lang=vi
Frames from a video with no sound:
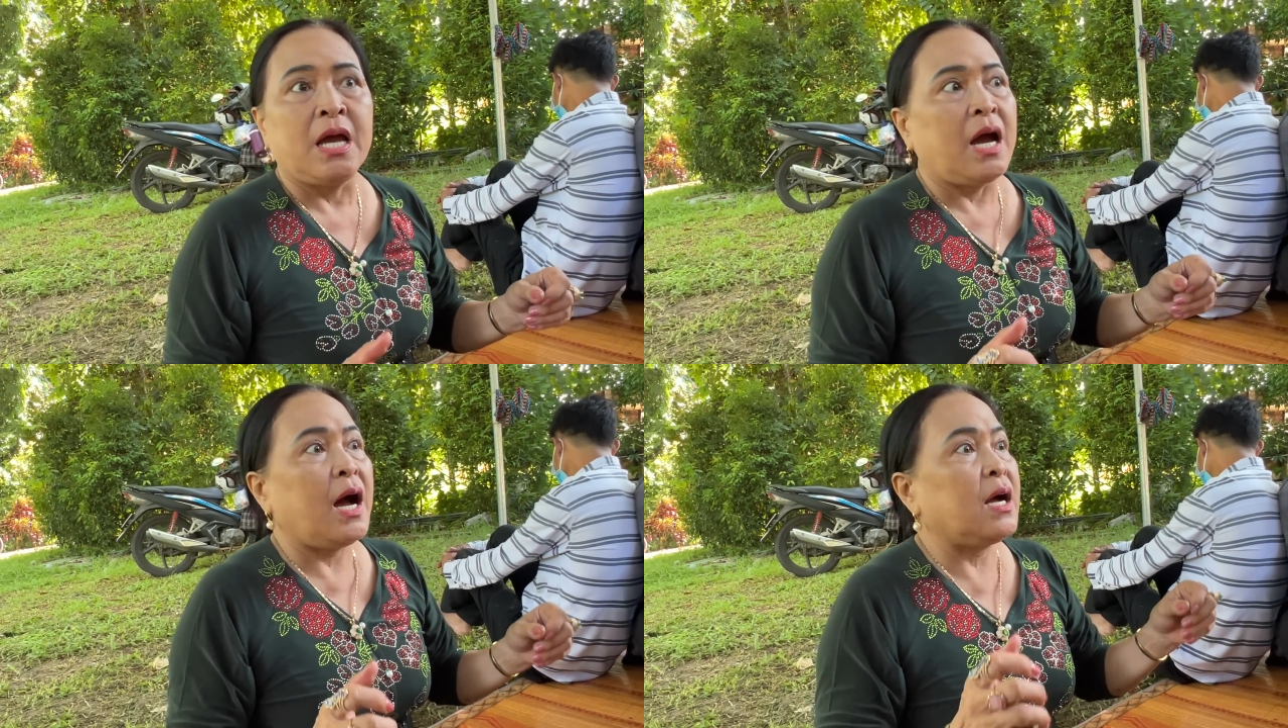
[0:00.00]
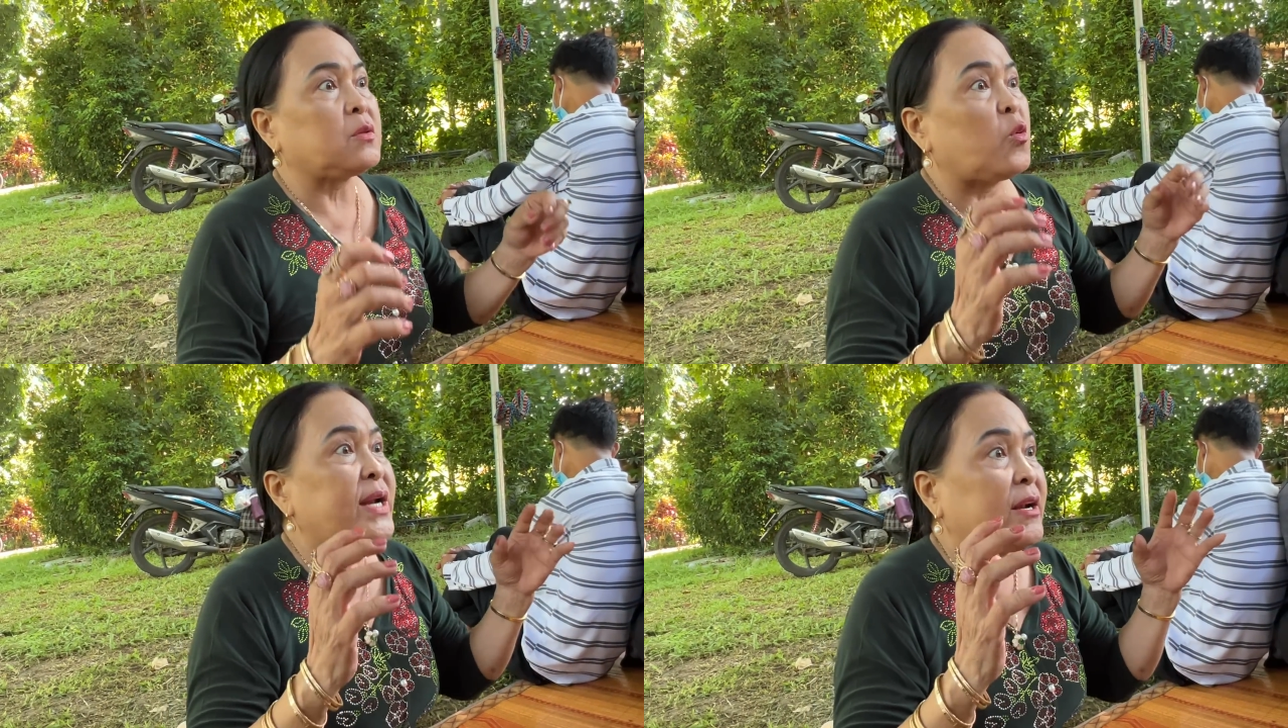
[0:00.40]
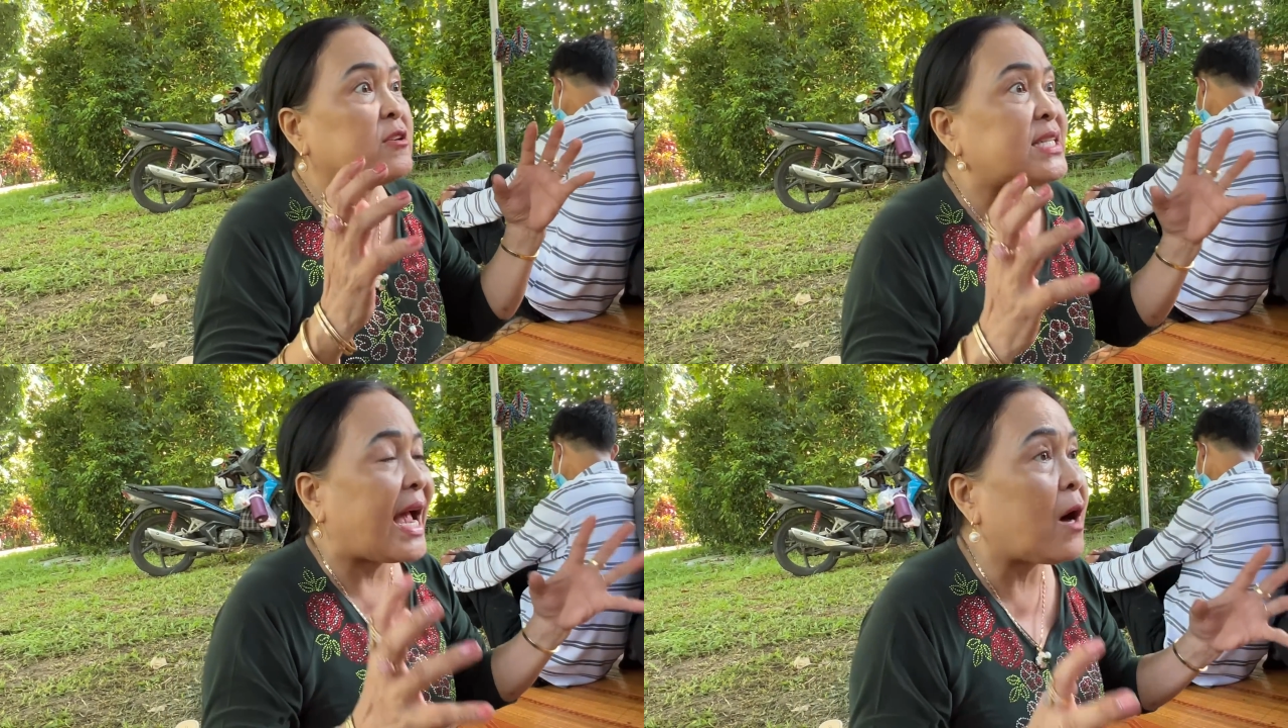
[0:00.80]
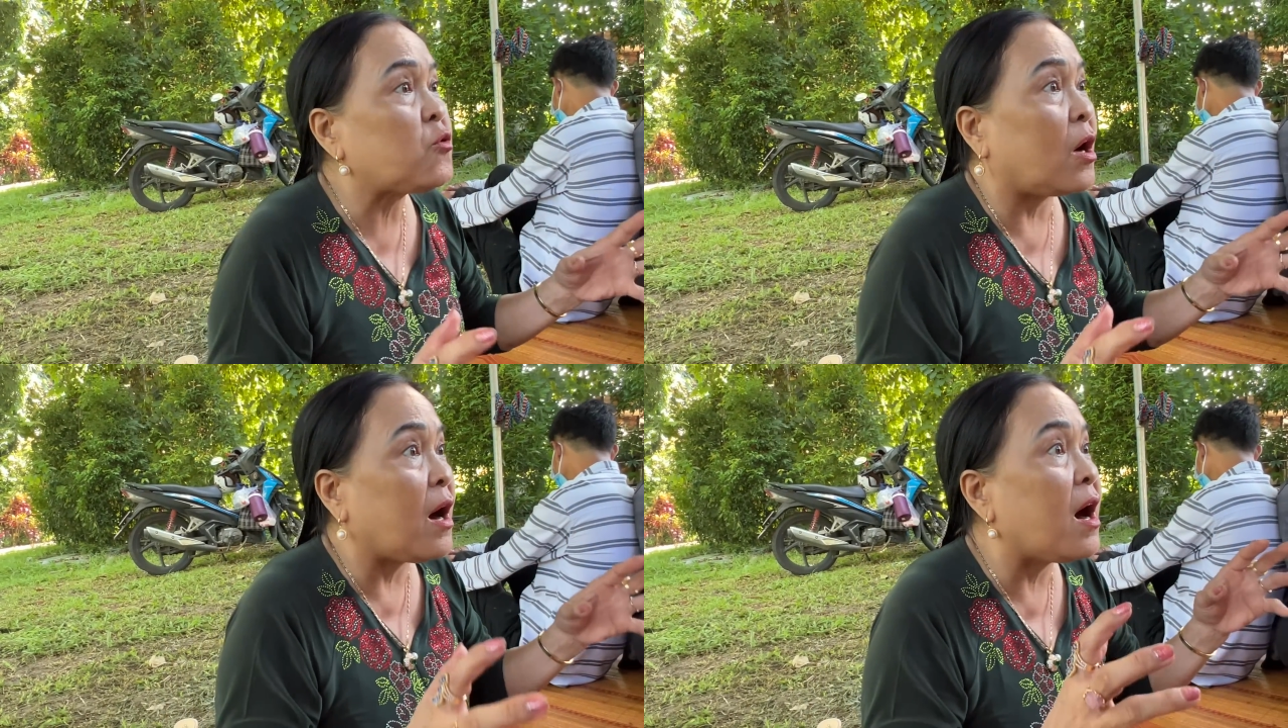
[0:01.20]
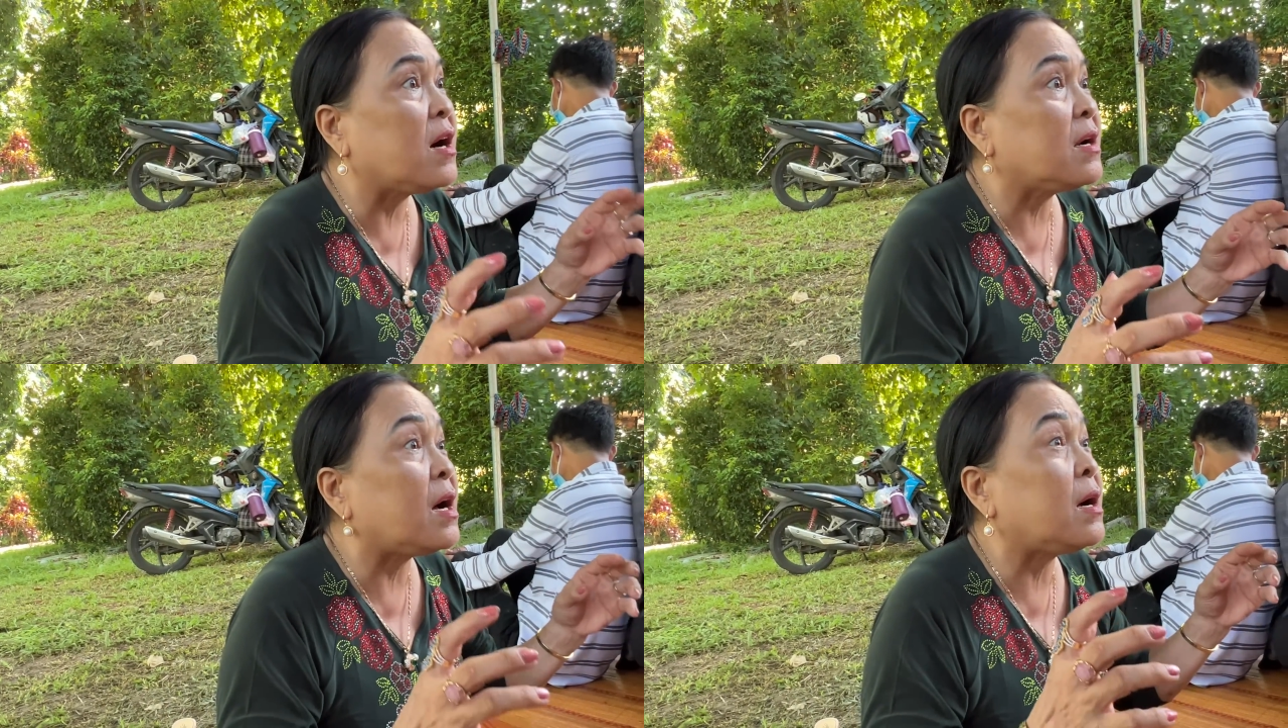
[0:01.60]
à, tụi này nó xạo còn
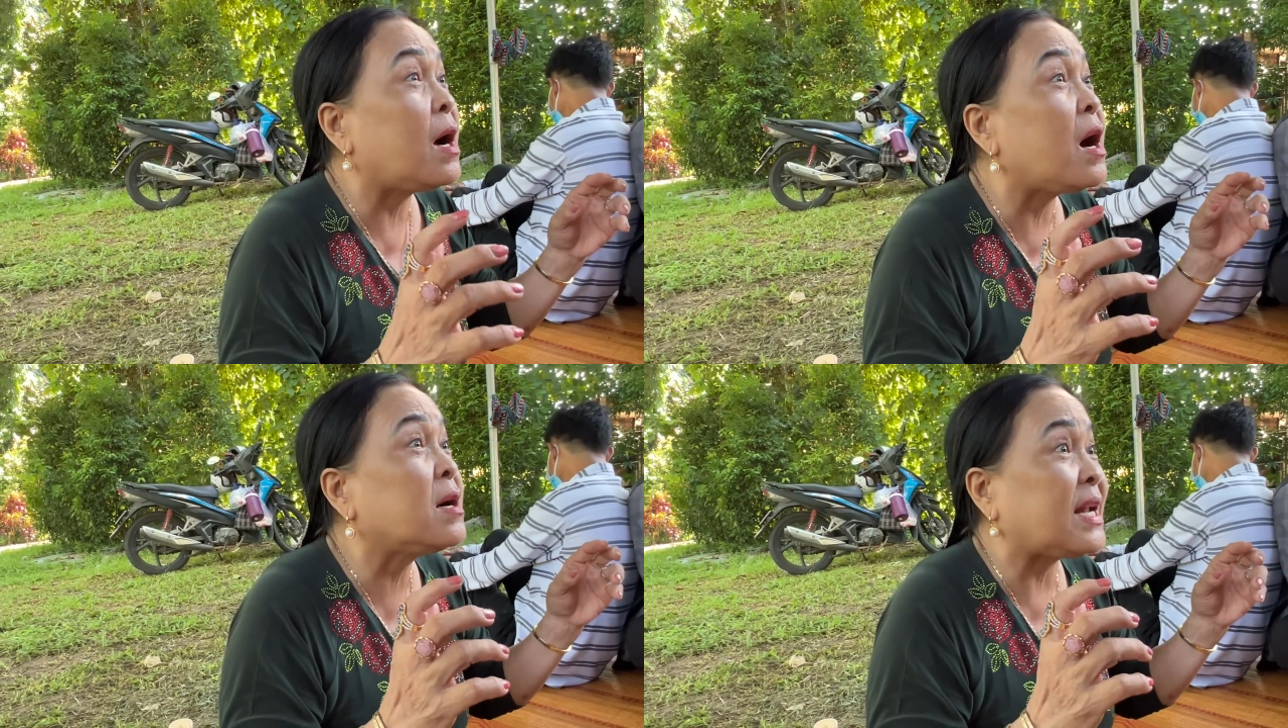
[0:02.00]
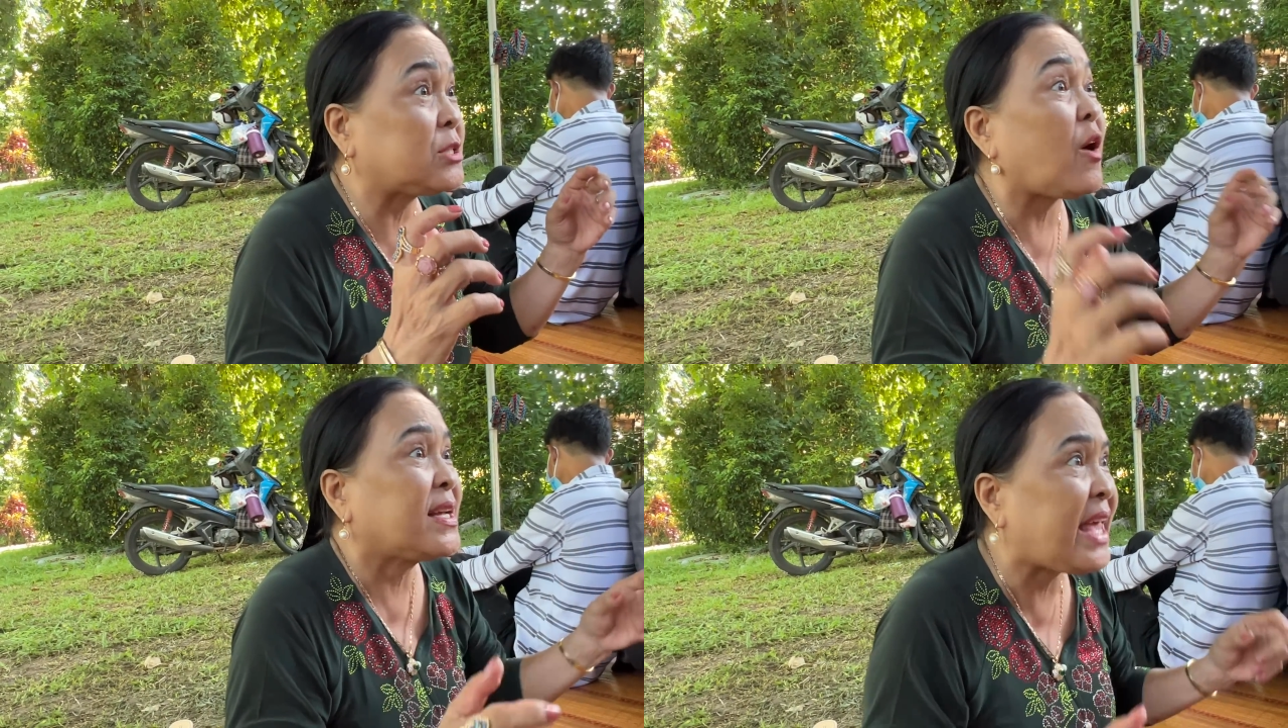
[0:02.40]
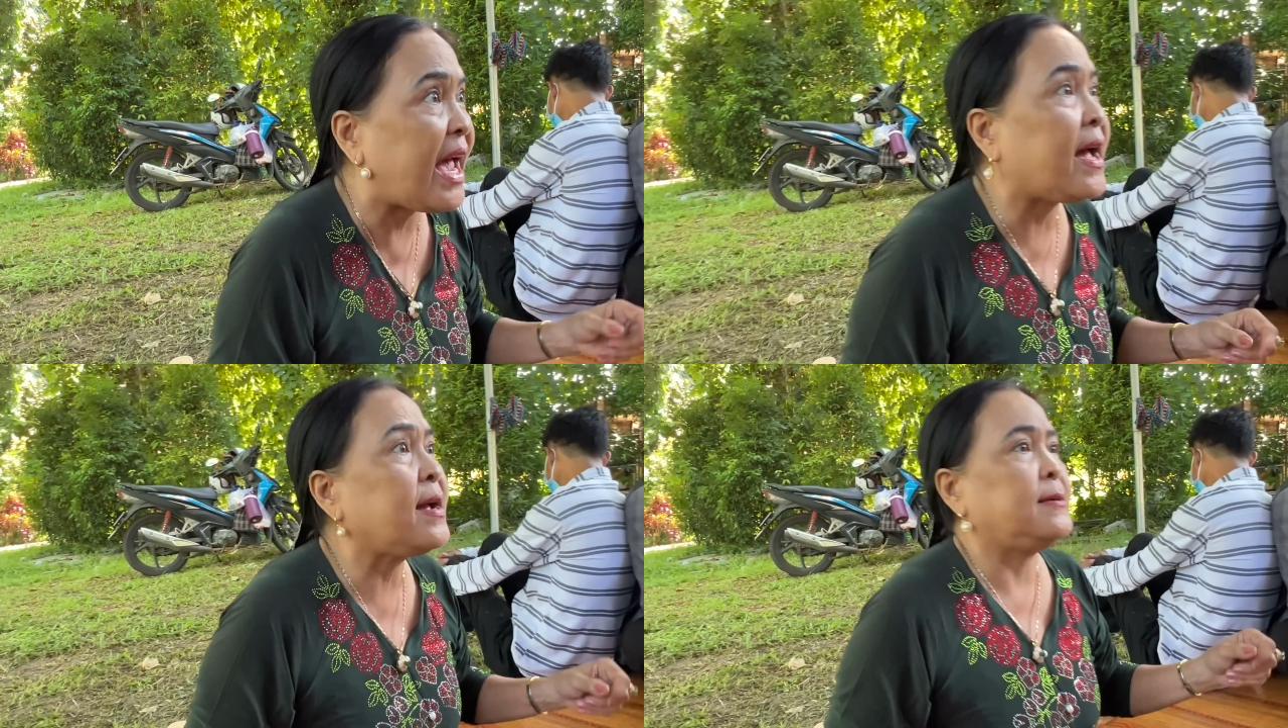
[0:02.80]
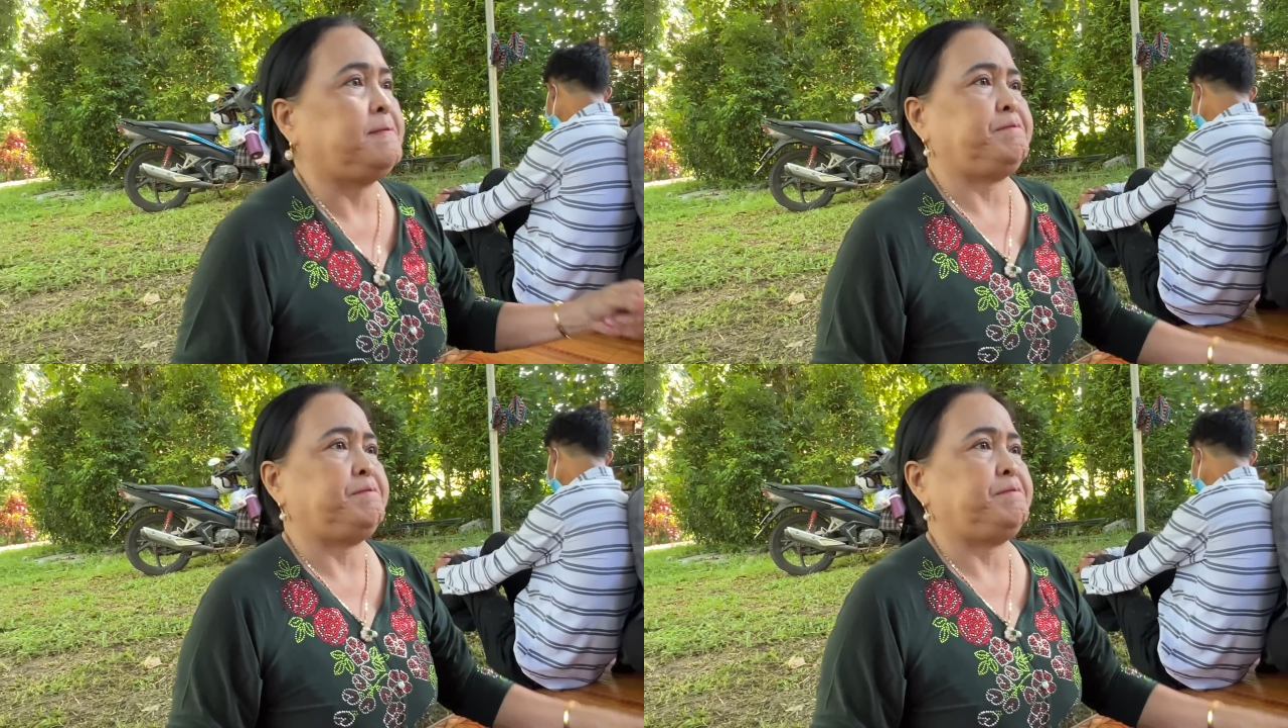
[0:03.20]
hơn là hơn là soạn giả